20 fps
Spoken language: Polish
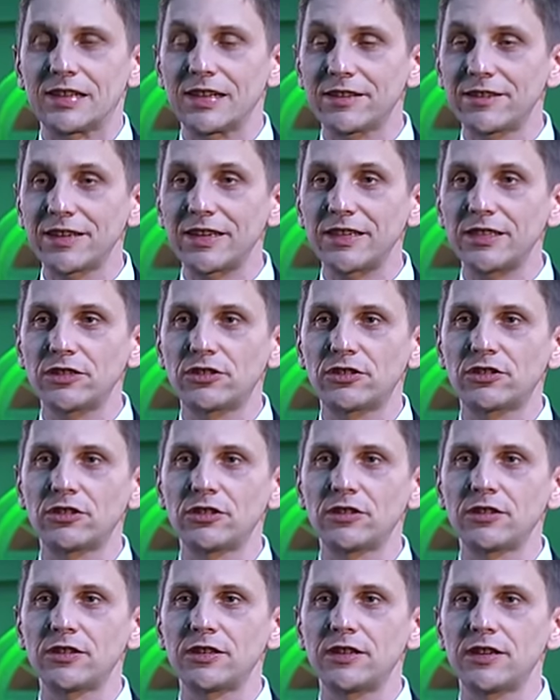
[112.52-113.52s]
Klasa GT3
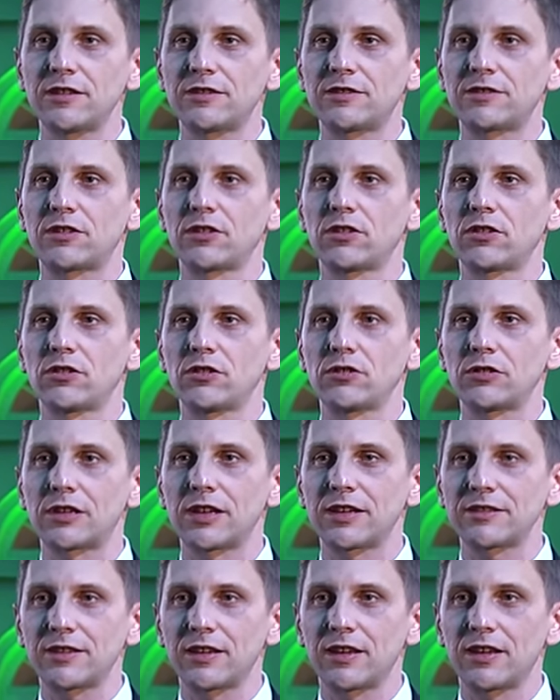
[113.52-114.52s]
jest to
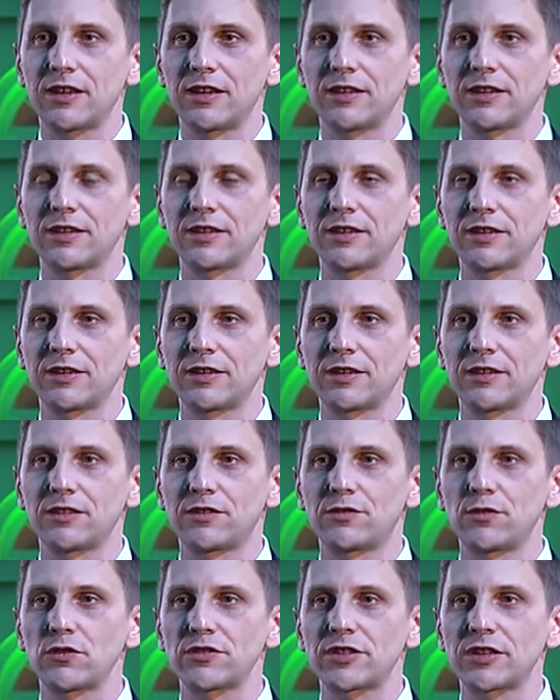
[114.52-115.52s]
klasa
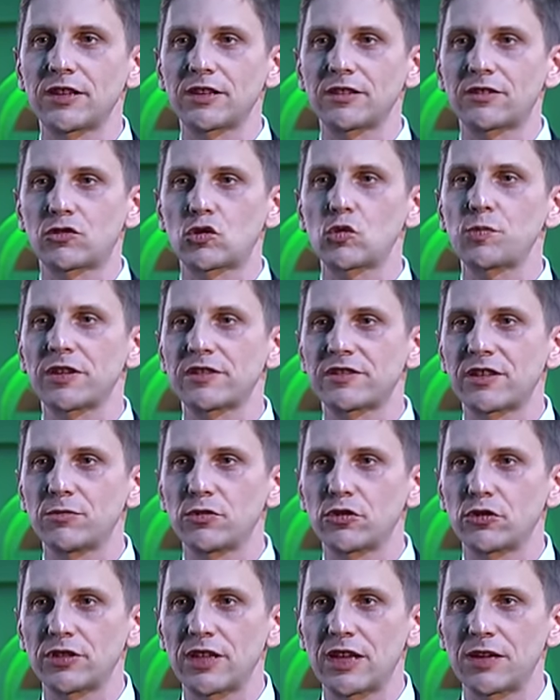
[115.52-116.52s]
związana z super
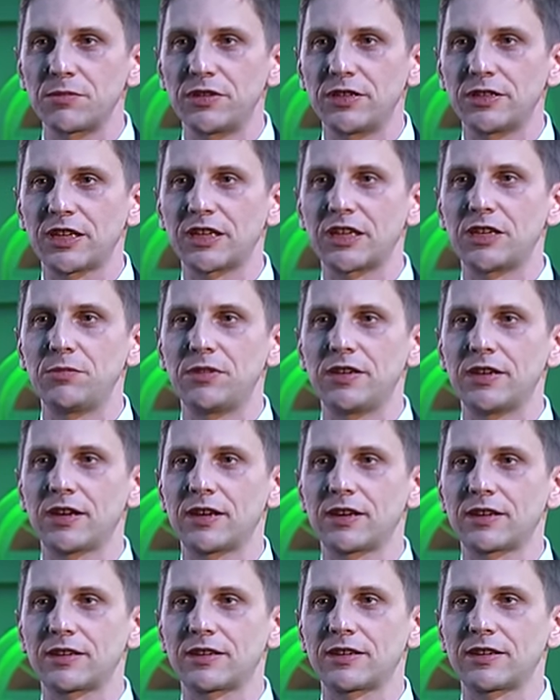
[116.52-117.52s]
samochodami takimi
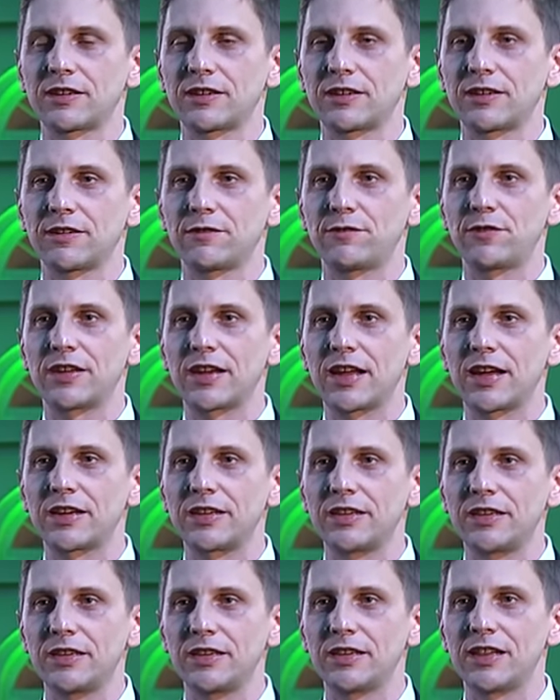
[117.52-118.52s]
jak
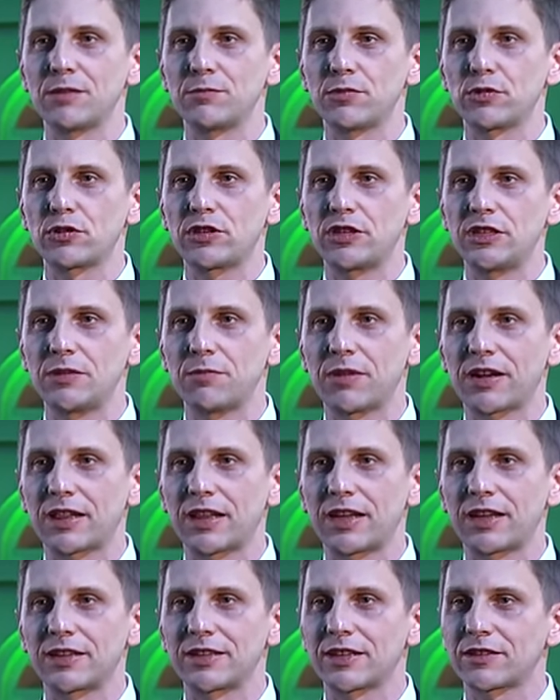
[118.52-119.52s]
Ferrari, Lamborghini,
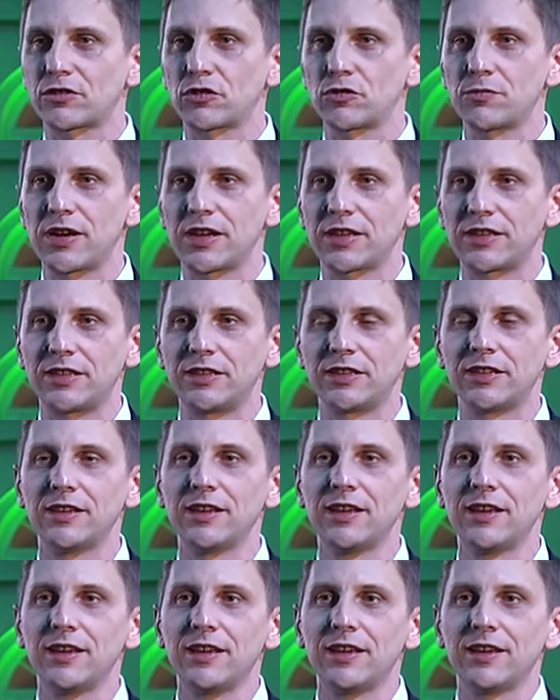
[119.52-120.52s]
McLaren, Aston Martin,
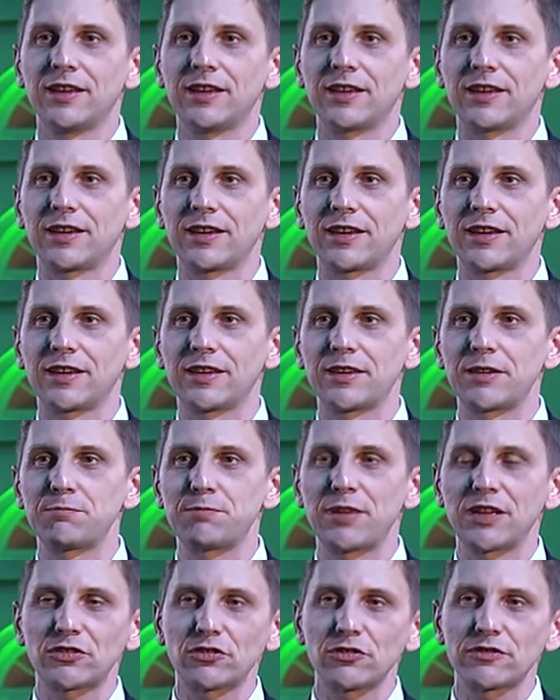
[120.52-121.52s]
E,
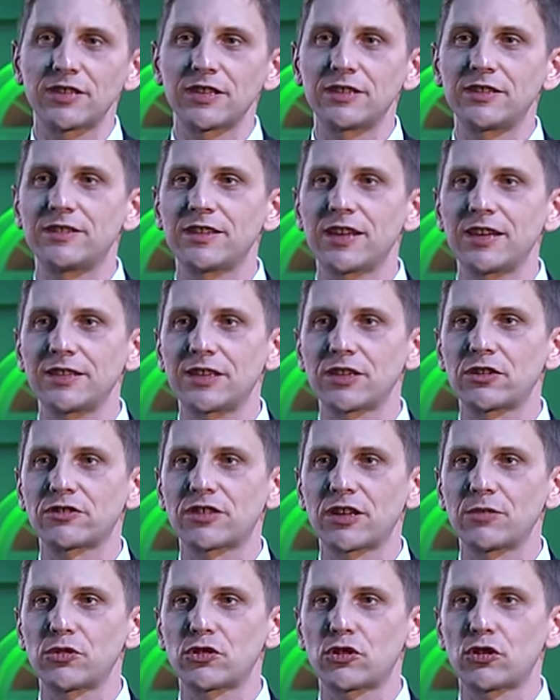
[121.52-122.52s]
patrząc na design tego
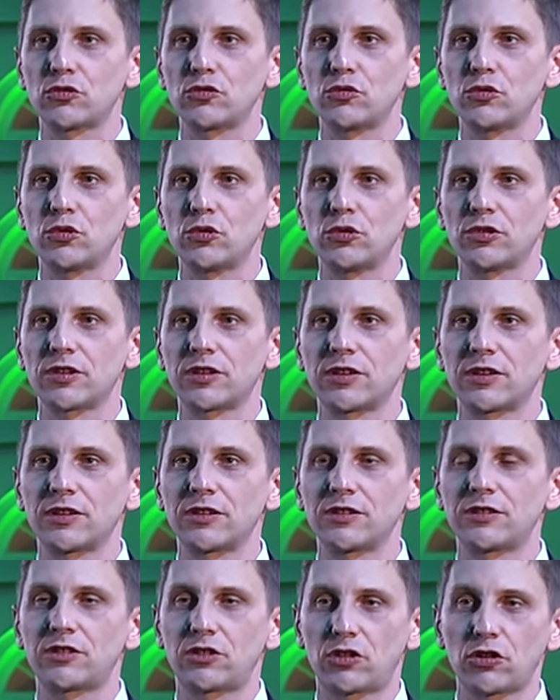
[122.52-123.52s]
samochodu,
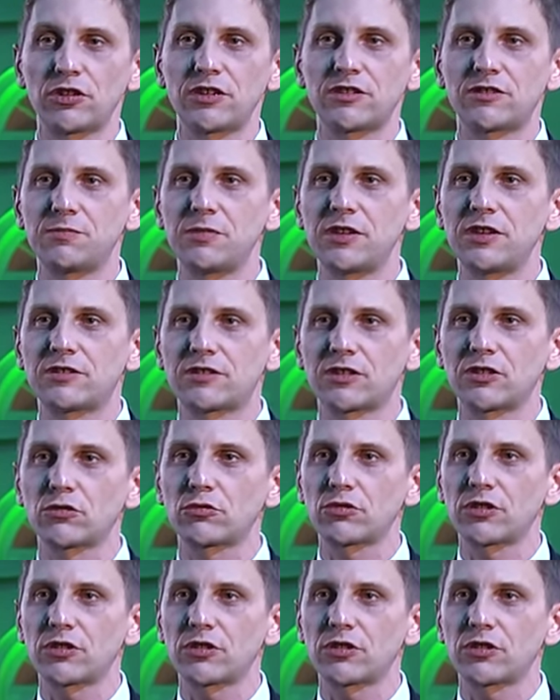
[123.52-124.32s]
e, to jest miejsce, do